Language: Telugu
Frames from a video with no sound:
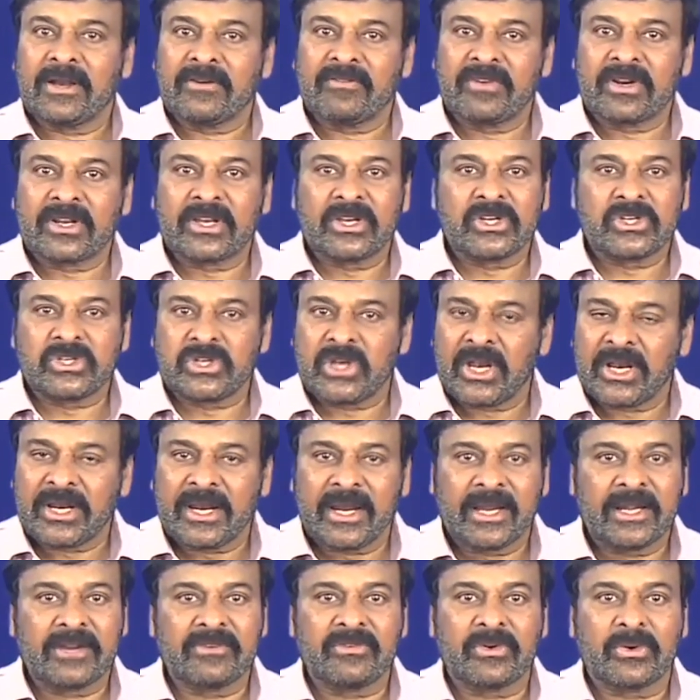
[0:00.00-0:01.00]
ఎవరికి
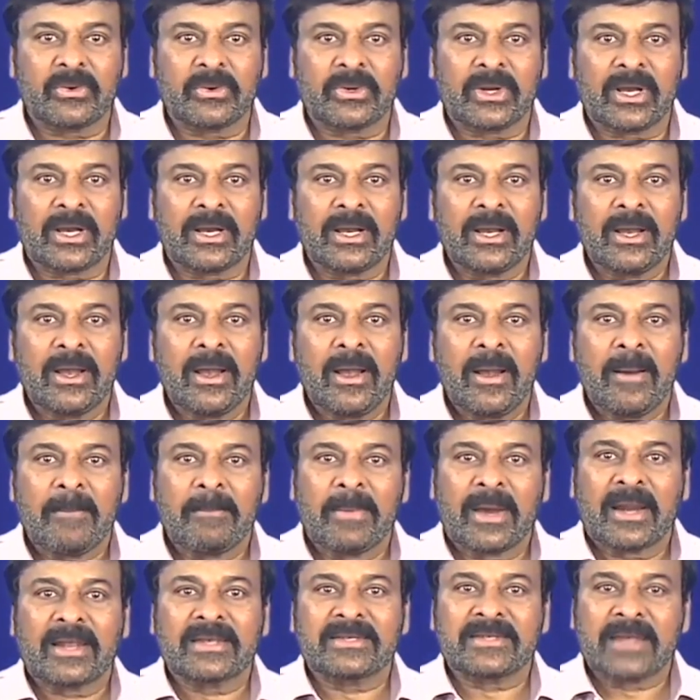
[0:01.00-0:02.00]
షేక్ హ్యాండ్ ఇవ్వకుండా
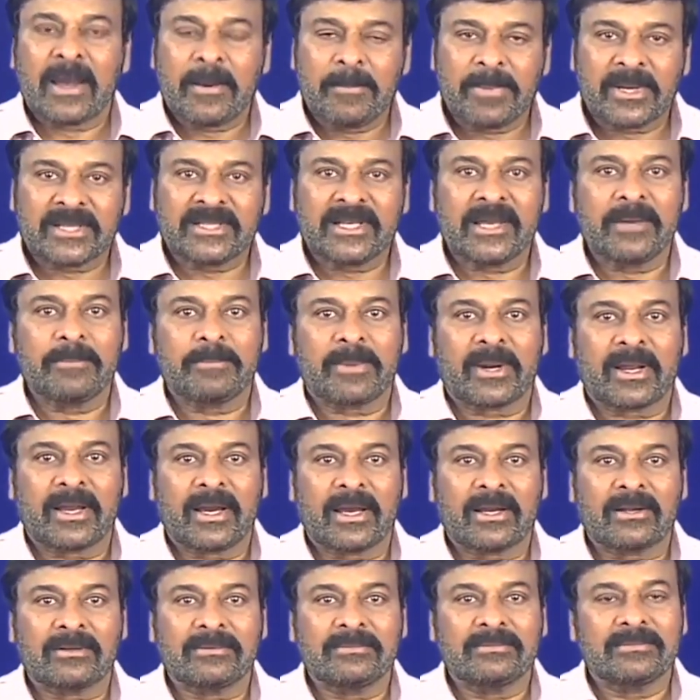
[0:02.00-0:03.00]
మన సాంప్రదాయం
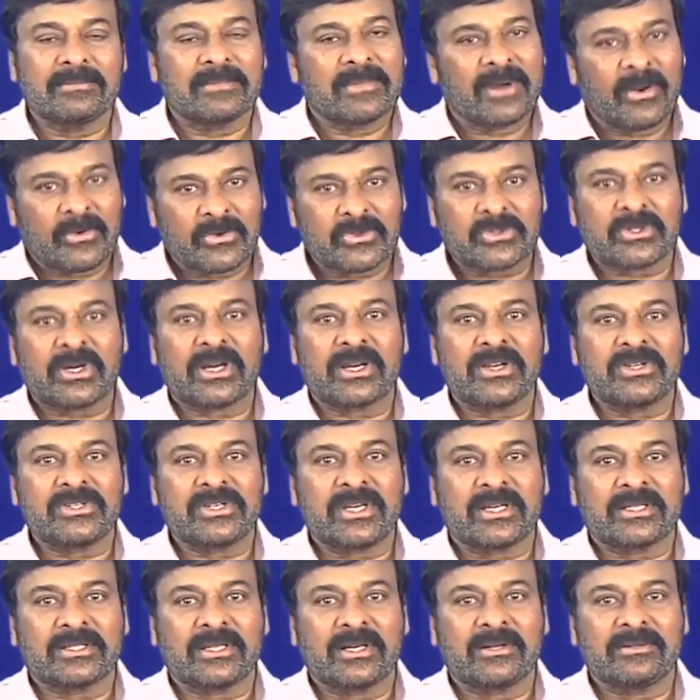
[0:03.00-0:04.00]
ప్రకారం నమస్కారం
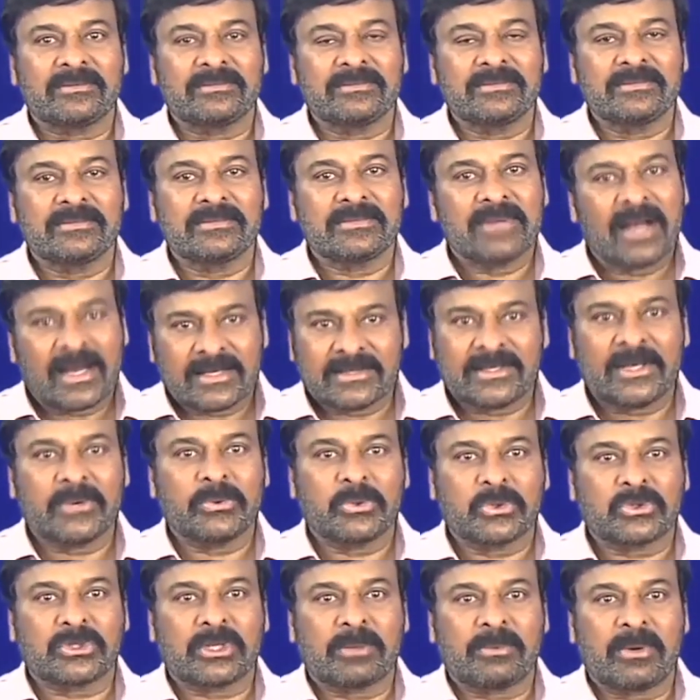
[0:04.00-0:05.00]
చేద్దాం అదే
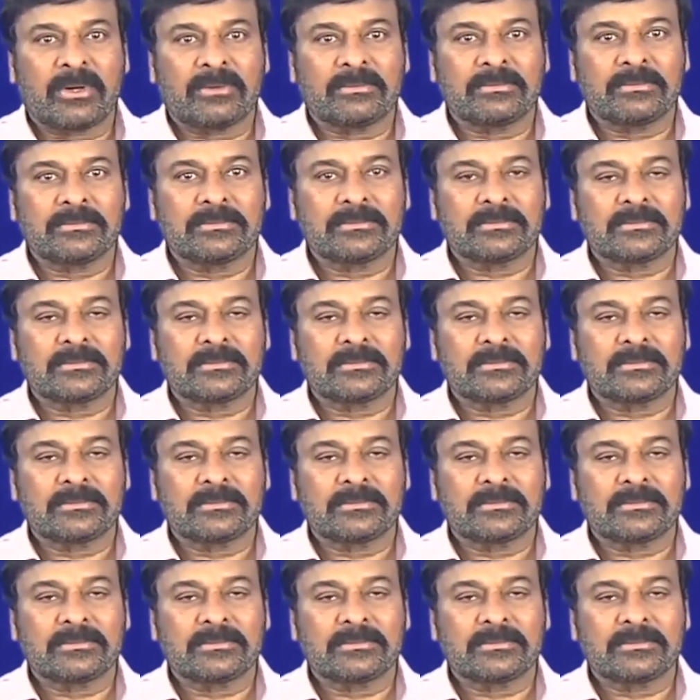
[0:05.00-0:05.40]
ఉత్తమం